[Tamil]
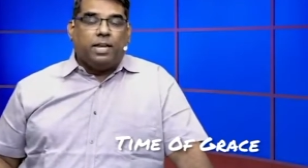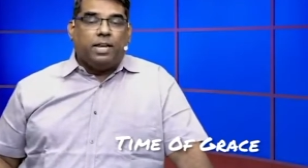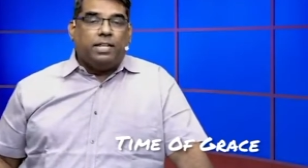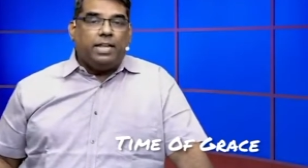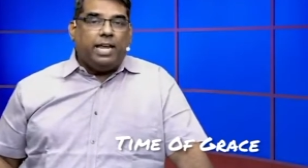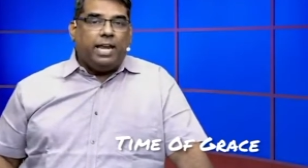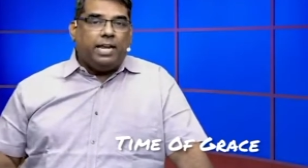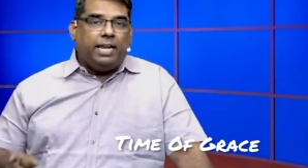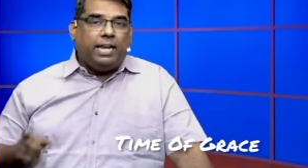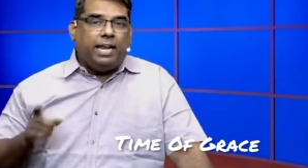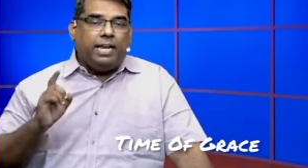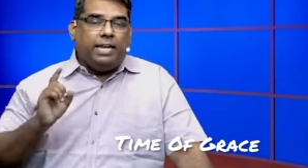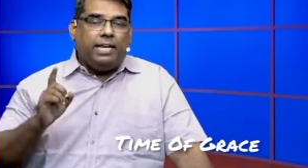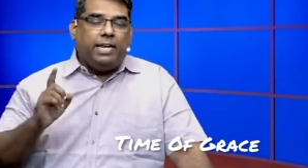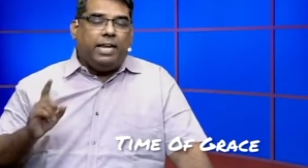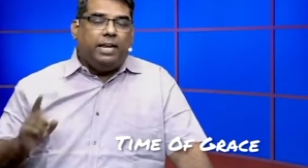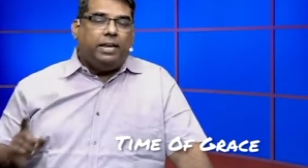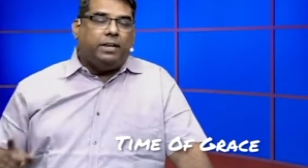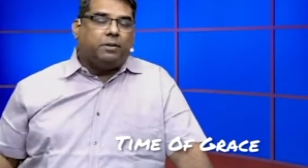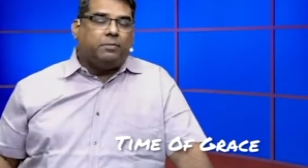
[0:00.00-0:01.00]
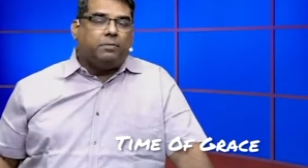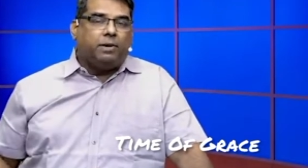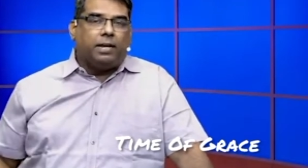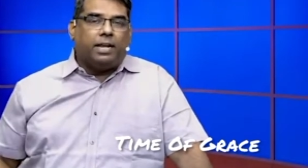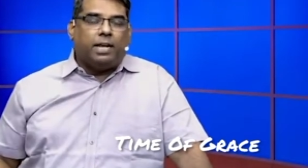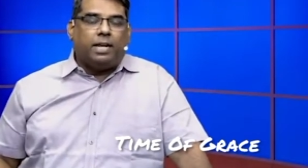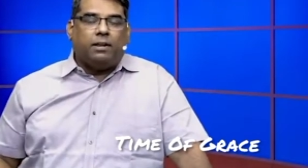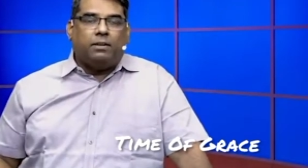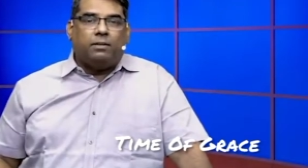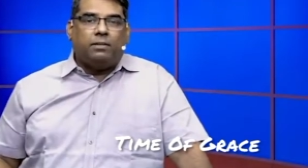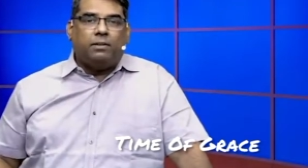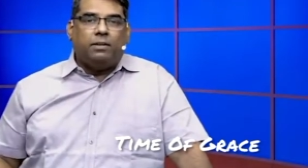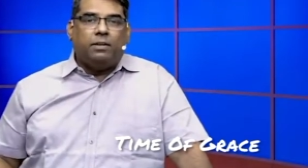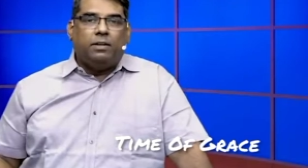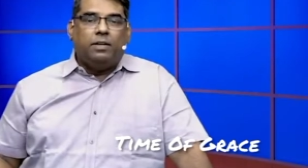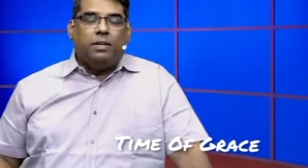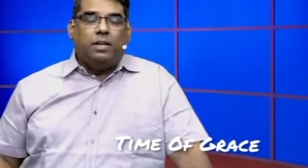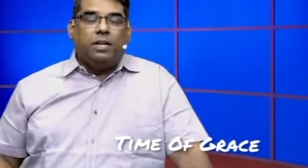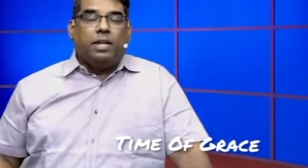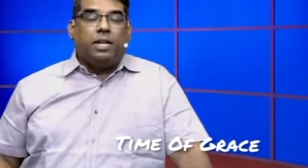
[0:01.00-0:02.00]
இதே நிலை நீடிக்குமானால்
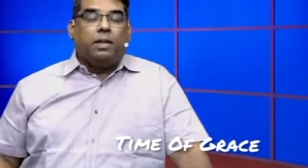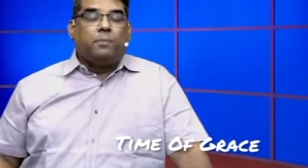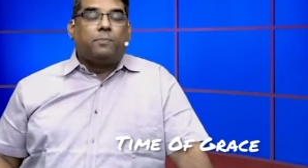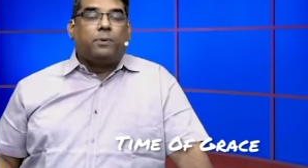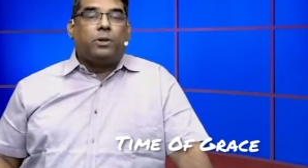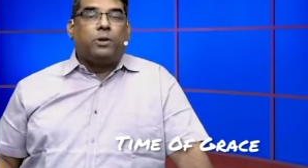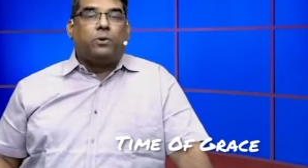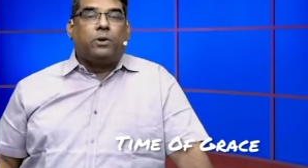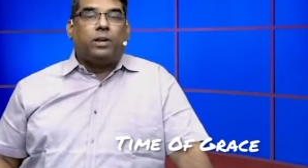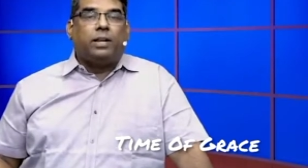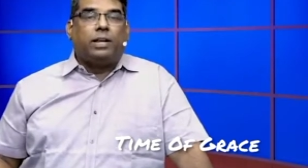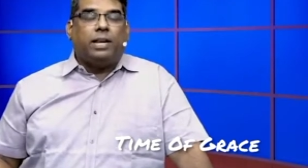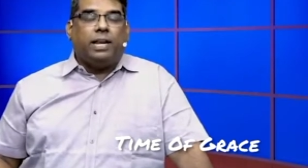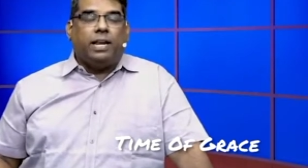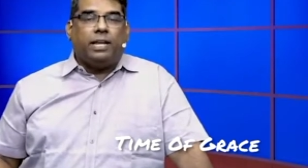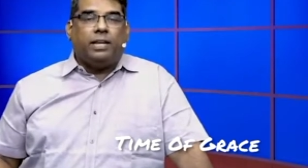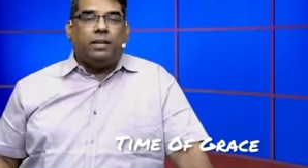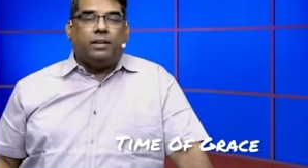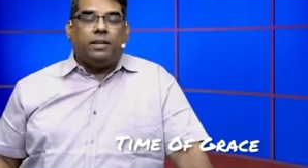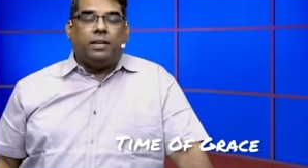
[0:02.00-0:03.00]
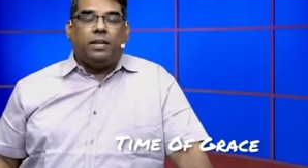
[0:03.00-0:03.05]
இப்படி ஒரு நிலை